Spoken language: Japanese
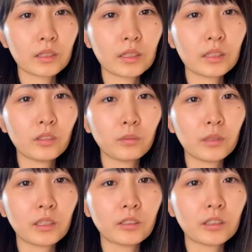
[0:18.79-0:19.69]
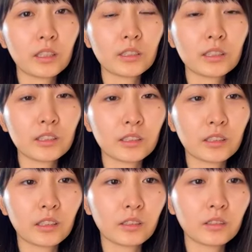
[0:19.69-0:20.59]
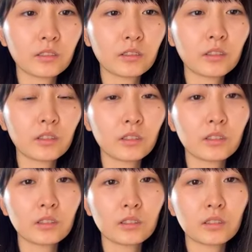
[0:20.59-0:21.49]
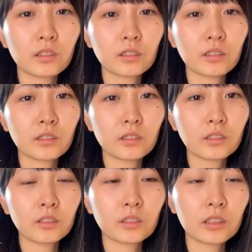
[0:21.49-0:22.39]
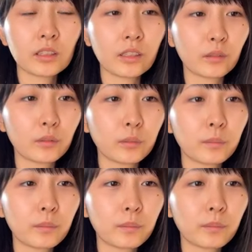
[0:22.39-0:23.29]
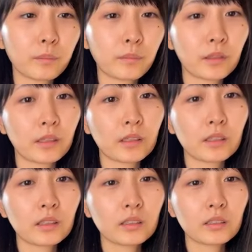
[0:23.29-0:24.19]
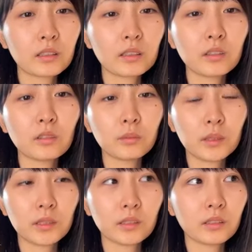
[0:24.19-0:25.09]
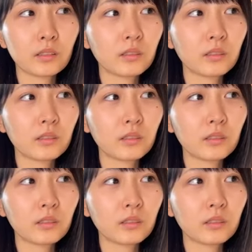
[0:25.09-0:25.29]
金曜日は雪らしいって嘘雪なの金曜日